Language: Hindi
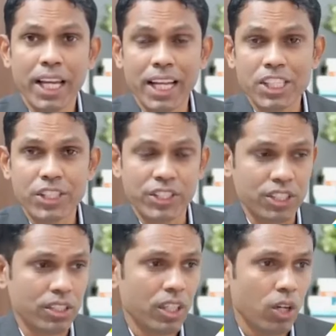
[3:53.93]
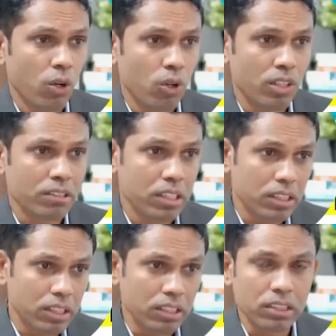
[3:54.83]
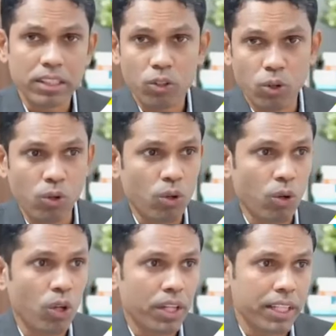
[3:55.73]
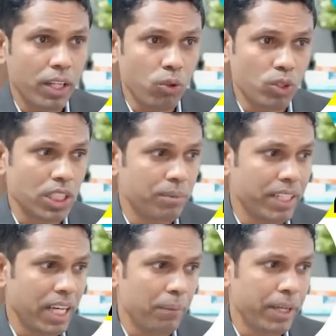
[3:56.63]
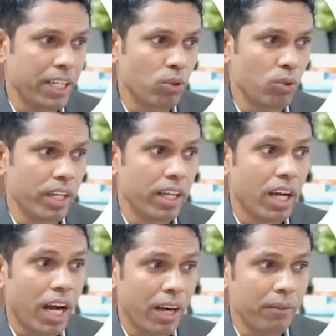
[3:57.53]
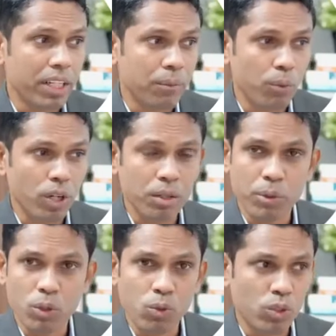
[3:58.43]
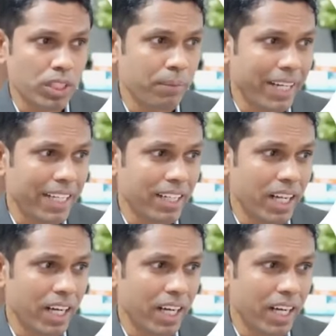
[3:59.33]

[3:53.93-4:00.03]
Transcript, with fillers: इलिस्ट्रेटर और करोल ड्रॉ ये कोर्सेज भी यहाँ पे इंक्लूड है हार्डवेयर का पूरा का पूरा कोर्स है प्रैक्टिकल